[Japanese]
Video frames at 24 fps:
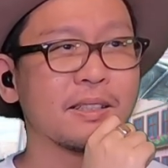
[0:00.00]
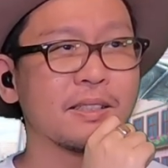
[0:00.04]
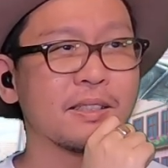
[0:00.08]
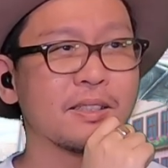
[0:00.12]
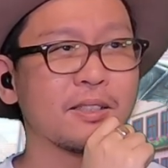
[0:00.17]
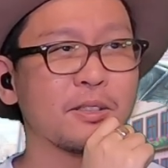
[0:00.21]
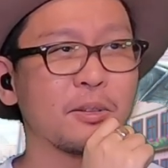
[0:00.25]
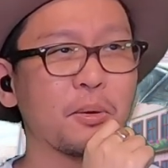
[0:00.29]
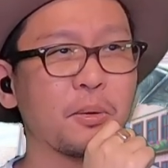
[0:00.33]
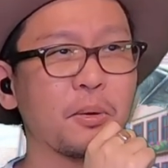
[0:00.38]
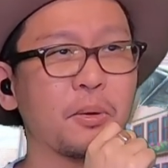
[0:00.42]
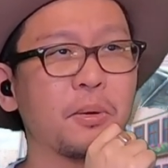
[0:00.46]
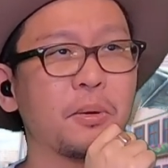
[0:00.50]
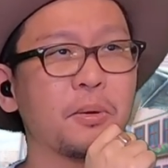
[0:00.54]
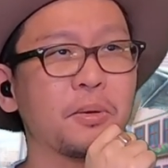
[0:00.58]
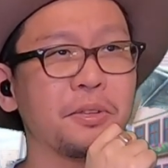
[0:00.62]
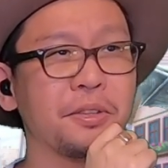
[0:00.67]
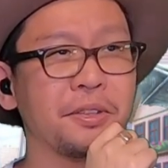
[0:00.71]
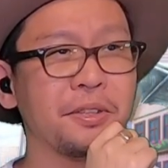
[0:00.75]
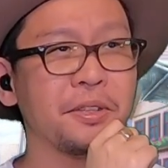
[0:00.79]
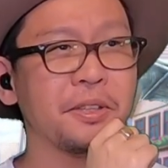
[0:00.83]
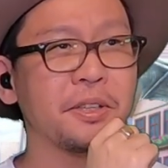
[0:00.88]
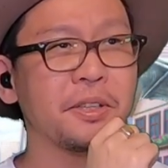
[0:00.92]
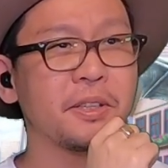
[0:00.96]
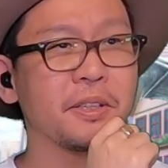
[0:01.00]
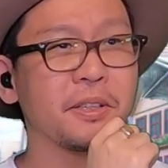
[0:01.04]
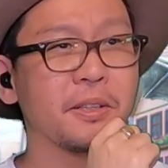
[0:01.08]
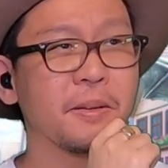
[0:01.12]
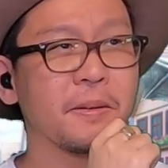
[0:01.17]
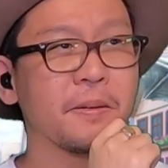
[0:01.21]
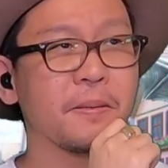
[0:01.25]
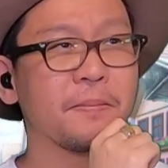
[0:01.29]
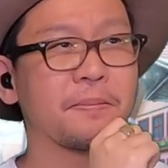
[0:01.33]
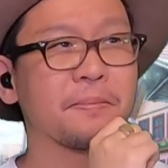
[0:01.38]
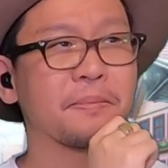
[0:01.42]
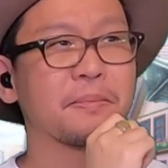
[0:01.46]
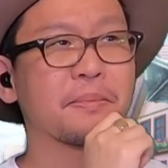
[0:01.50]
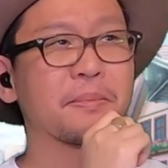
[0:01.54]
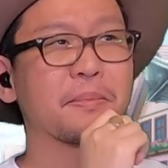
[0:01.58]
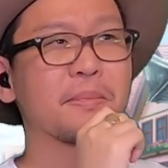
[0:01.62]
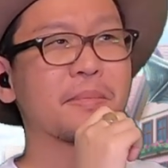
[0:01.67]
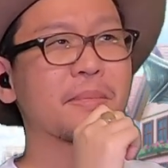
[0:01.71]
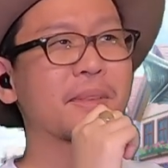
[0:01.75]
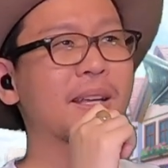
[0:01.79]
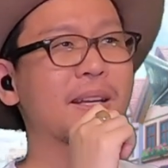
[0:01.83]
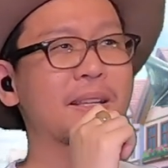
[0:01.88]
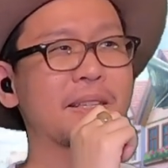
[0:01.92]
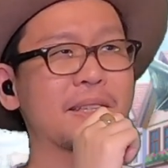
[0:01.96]
そこに
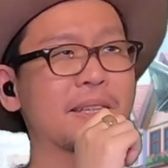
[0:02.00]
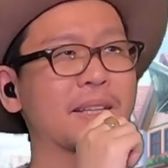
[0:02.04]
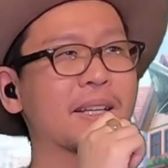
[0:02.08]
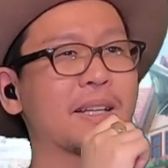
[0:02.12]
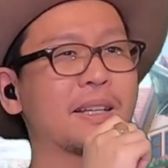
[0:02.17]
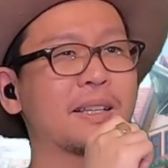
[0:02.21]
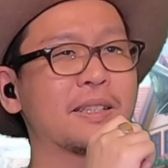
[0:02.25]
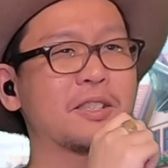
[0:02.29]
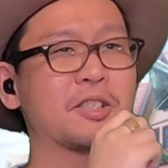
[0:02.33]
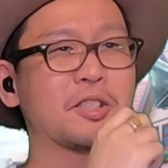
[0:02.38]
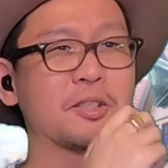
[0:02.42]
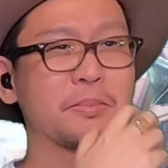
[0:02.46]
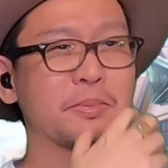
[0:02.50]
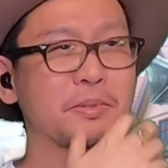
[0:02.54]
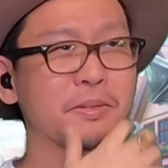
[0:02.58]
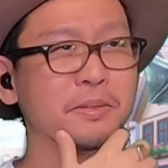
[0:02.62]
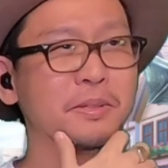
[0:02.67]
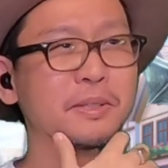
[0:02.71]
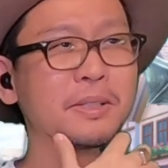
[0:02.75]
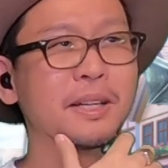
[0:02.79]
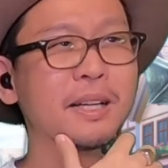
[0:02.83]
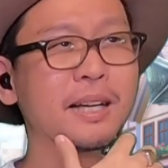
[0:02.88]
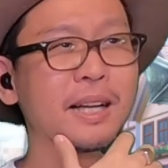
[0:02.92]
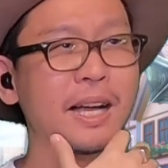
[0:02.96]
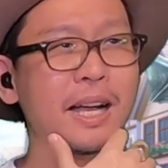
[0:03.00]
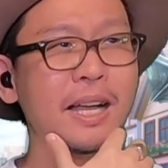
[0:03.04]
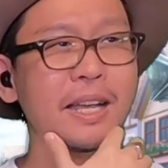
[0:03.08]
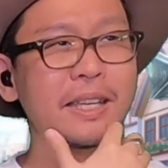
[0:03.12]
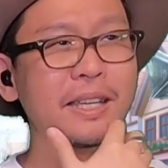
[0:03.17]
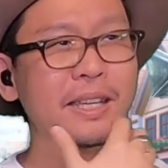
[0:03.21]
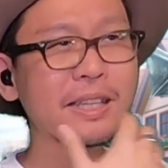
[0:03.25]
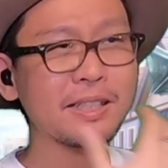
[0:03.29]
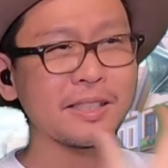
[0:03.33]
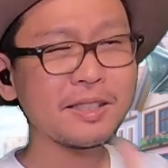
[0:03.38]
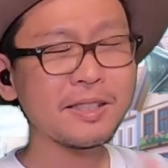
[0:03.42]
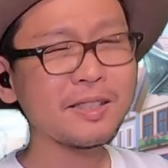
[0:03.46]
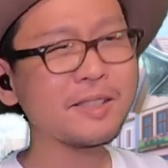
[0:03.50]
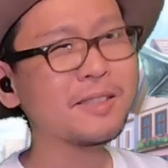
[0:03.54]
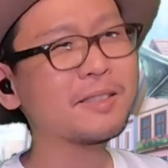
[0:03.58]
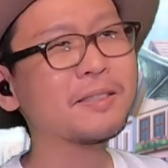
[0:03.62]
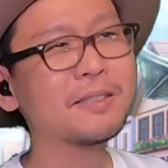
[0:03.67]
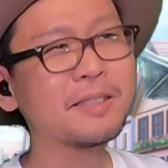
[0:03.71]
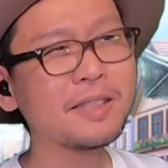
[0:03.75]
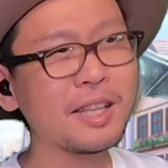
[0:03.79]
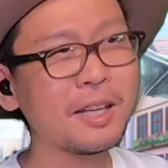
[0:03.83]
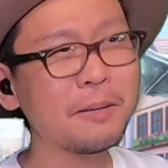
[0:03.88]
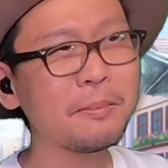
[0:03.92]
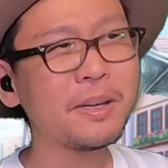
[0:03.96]
何か自分が解決す
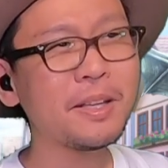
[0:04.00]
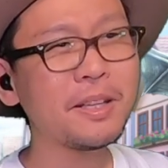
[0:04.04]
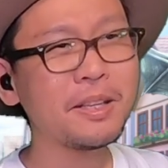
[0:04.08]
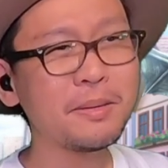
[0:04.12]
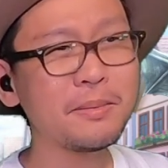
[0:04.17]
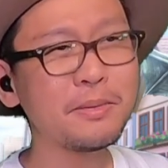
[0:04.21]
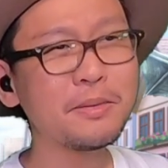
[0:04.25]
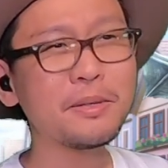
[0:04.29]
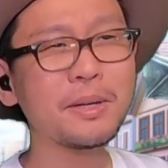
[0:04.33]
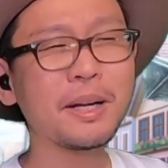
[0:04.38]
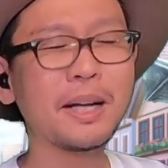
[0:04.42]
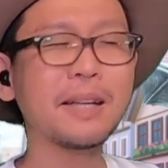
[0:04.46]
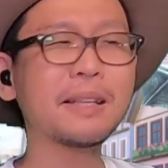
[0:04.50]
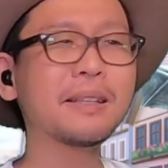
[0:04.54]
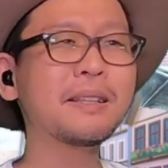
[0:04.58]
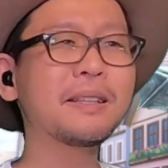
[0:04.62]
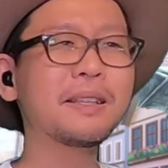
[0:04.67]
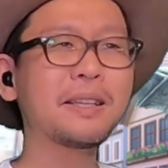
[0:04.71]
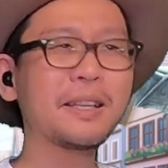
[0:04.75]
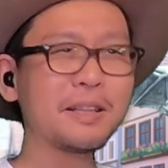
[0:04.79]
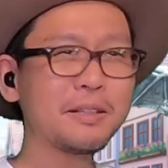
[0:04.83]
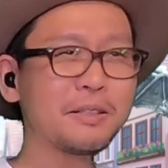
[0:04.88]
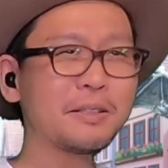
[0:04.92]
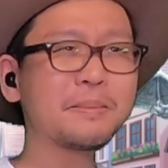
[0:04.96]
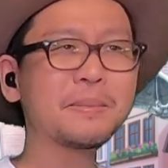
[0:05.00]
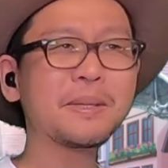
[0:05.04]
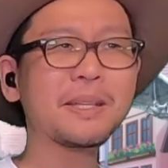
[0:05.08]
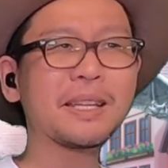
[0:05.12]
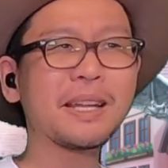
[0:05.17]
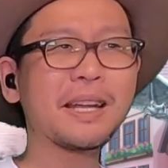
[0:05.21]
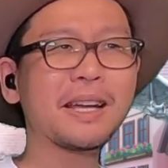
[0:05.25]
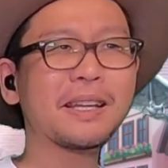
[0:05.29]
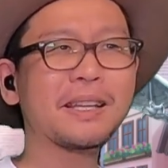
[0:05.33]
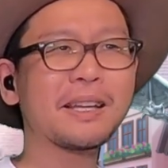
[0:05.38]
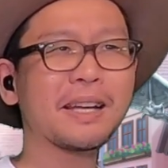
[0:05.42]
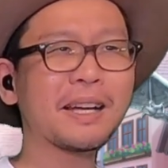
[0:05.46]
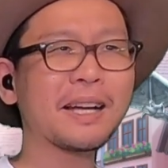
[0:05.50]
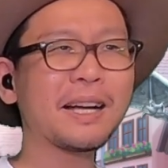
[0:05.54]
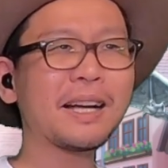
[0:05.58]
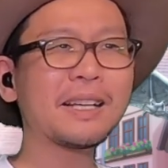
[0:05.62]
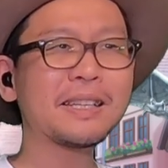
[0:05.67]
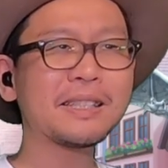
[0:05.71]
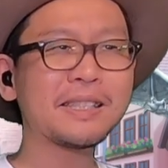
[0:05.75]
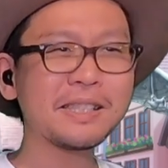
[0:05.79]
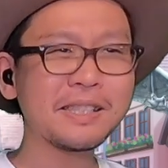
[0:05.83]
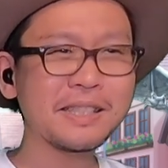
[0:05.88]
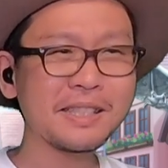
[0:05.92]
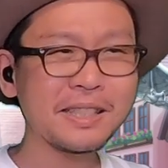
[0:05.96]
るために向かってるみたいな
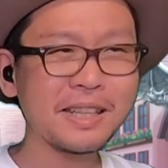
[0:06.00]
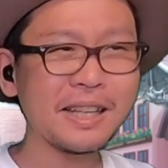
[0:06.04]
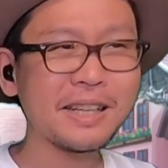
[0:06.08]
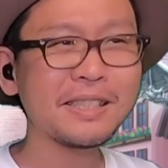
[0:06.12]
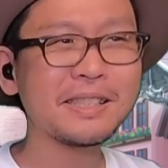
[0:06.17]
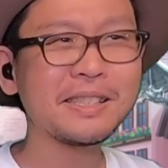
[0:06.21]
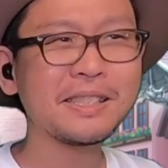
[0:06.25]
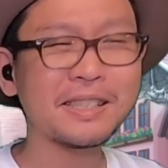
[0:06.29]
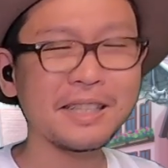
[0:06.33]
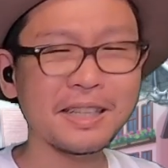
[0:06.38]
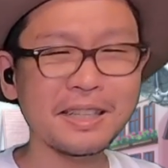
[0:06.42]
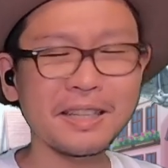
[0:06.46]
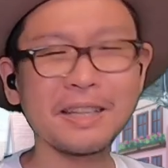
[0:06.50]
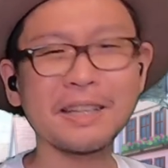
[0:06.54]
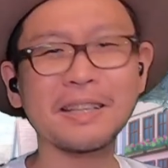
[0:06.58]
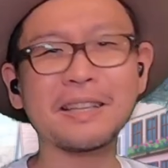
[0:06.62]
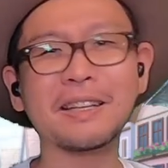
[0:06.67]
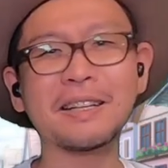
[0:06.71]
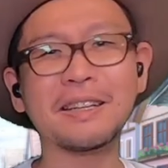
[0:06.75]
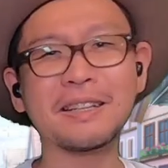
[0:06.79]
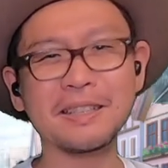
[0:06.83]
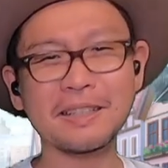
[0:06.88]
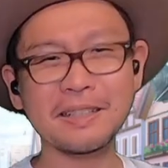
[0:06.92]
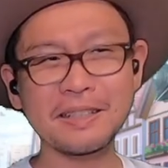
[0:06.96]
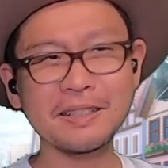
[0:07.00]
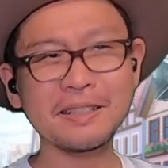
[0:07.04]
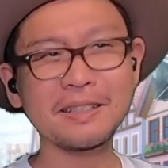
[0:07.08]
感じなんじゃないかな。